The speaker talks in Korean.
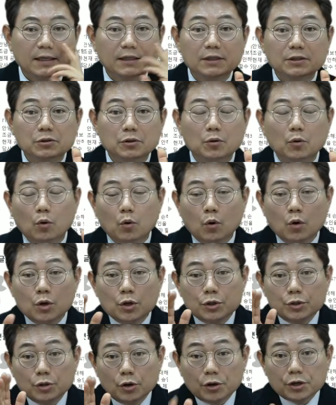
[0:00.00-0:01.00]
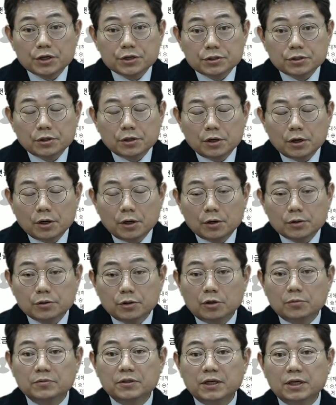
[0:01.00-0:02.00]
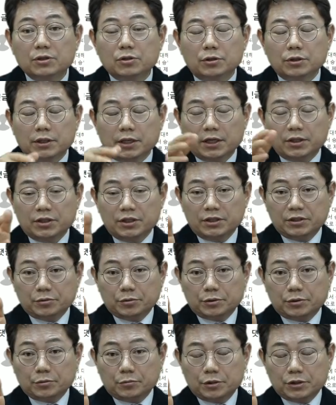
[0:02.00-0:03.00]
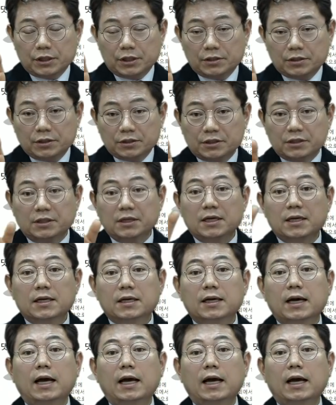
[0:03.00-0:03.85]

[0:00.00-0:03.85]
하여튼 여기서 여러분들께 전달해 드리고자 하는 것은